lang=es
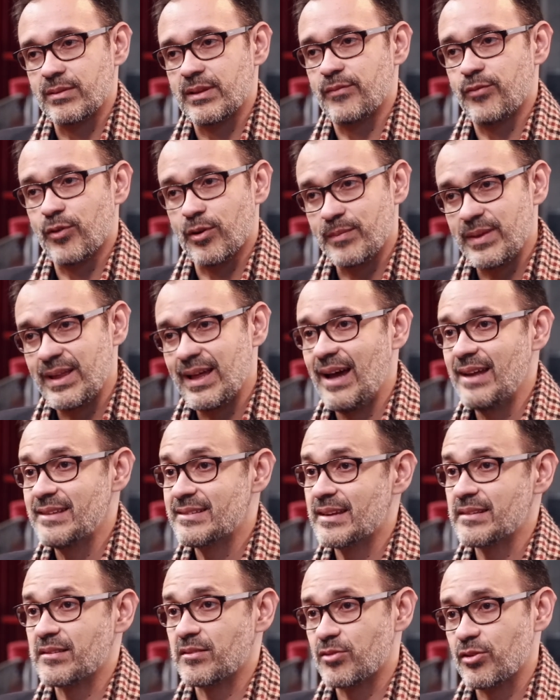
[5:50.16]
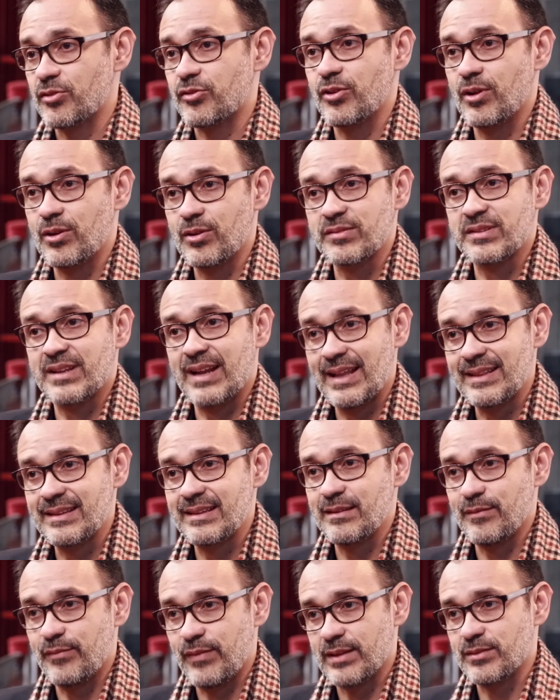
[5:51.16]
deformidades, que es otro de los
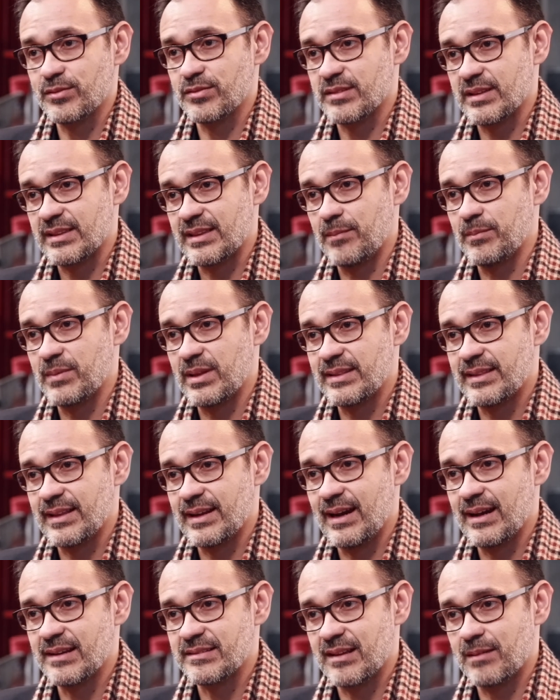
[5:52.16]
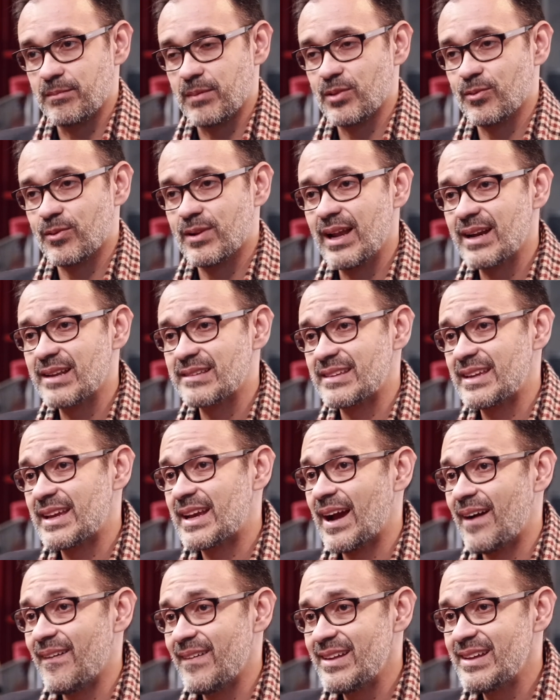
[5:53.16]
grandes defectos que también tienen las armas nucleares. Y
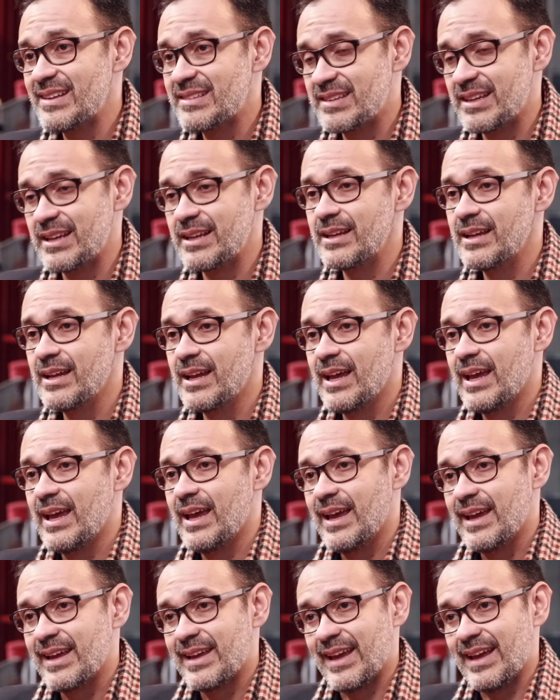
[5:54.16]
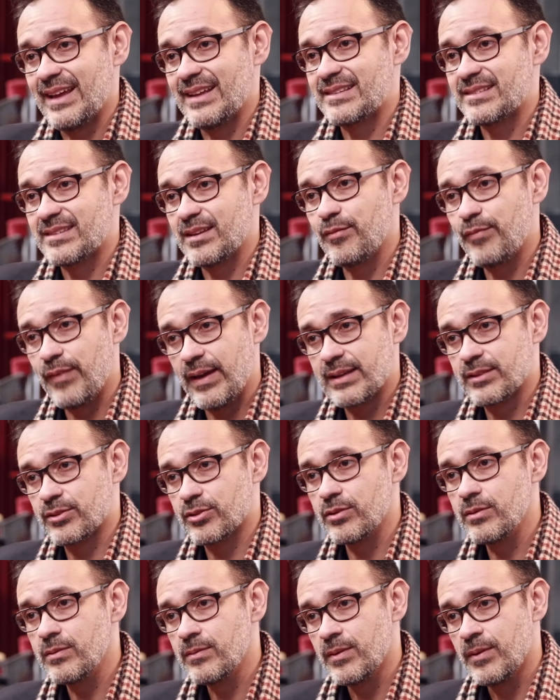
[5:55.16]
cabe decir que este
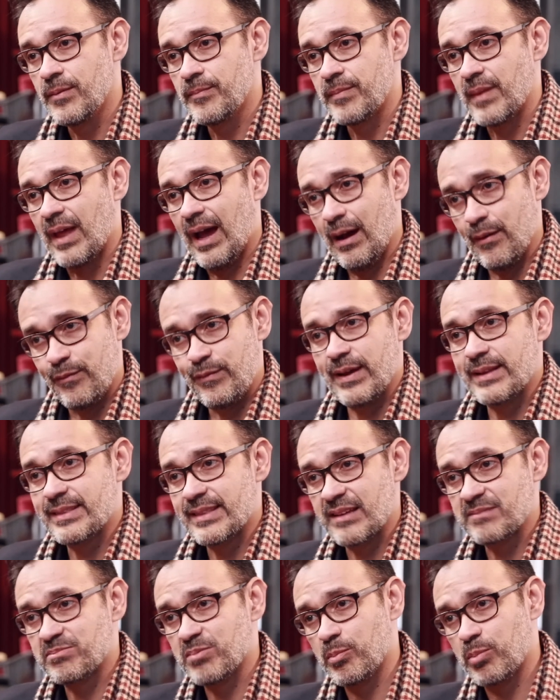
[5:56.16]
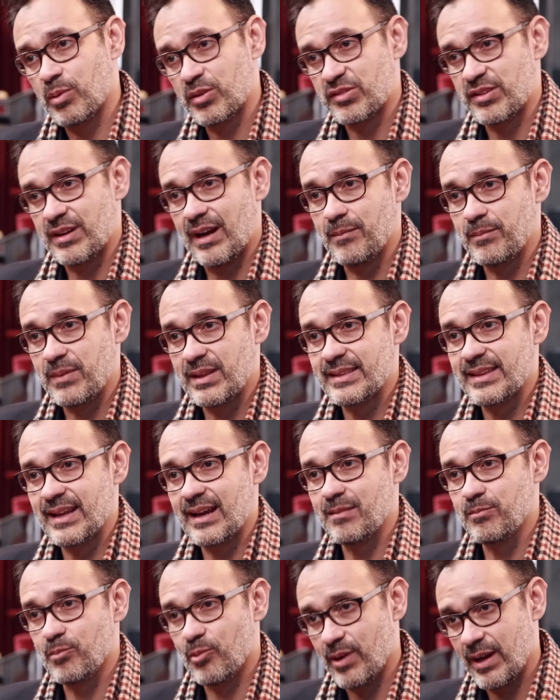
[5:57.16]
efecto afecta desproporcionalmente a
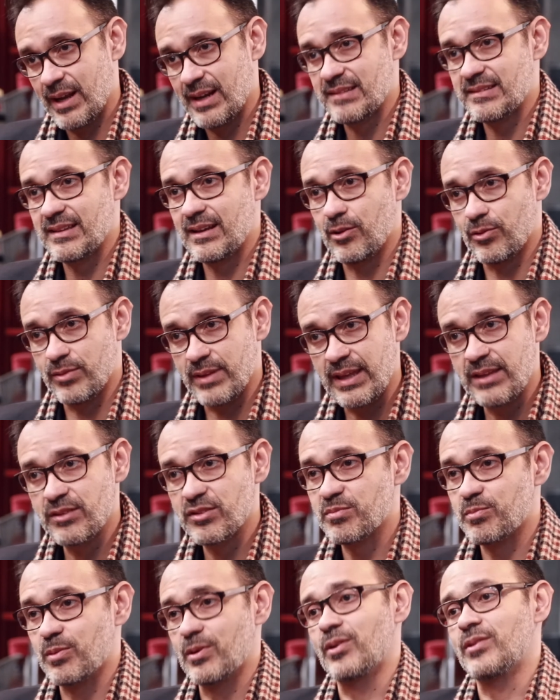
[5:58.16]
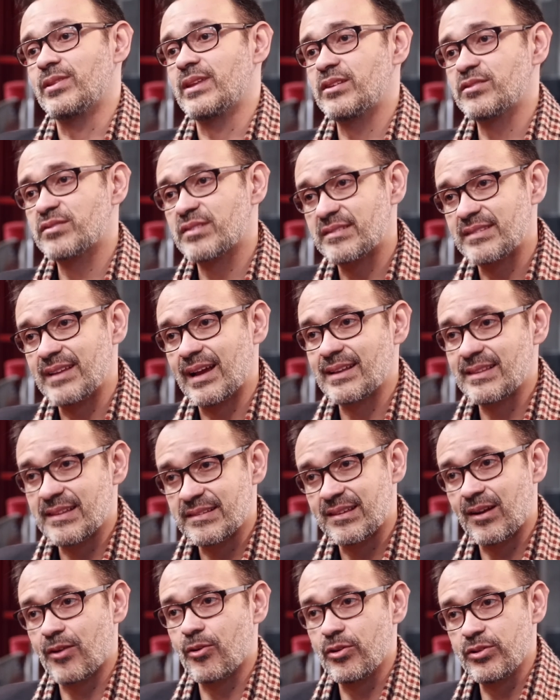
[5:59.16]
las mujeres y los niños, pues los niños están en
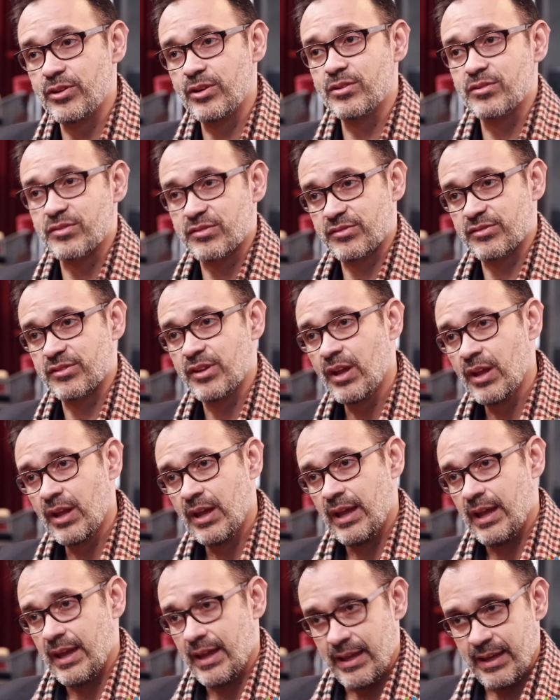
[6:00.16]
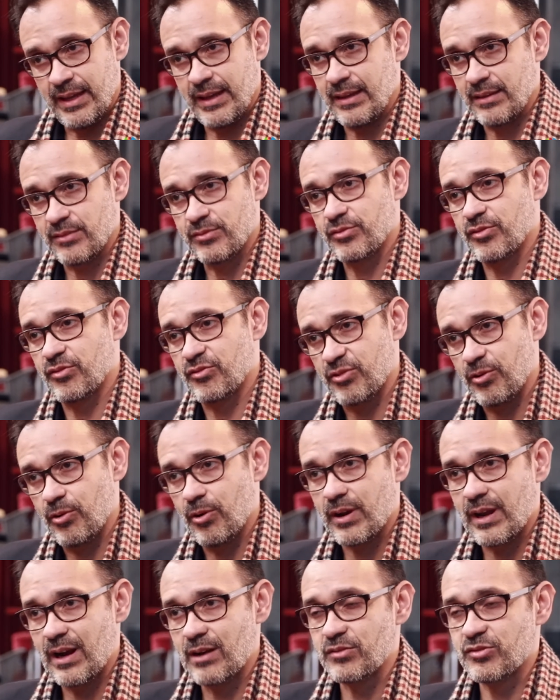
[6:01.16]
desarrollo, eh, sus
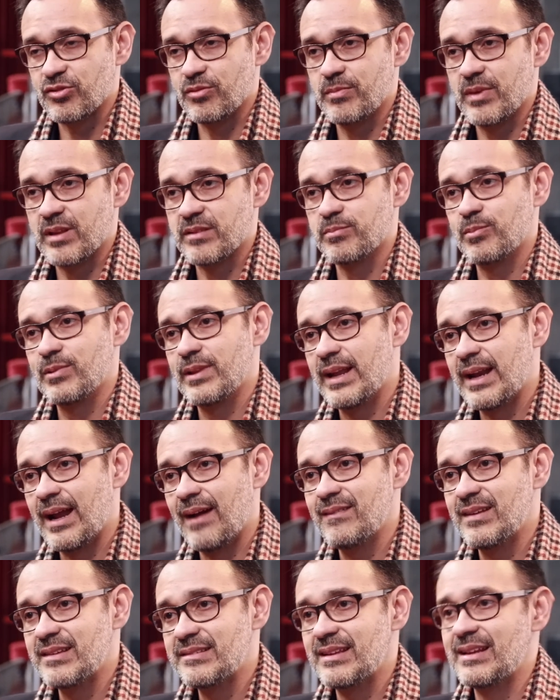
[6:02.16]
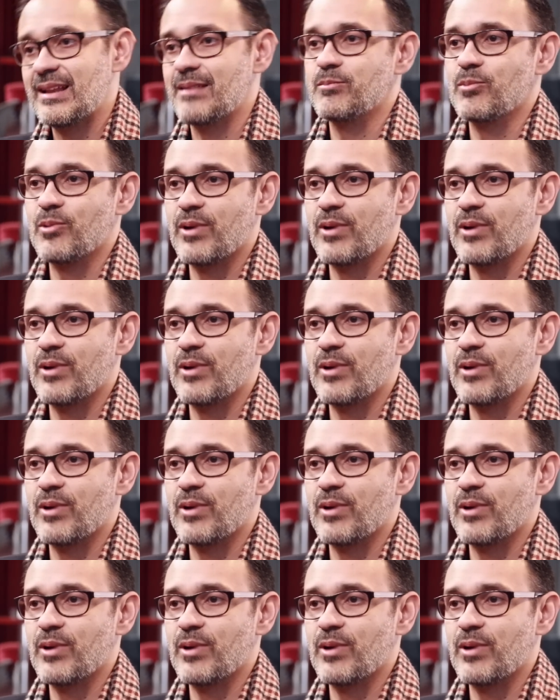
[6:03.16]
órganos son más vulnerables y las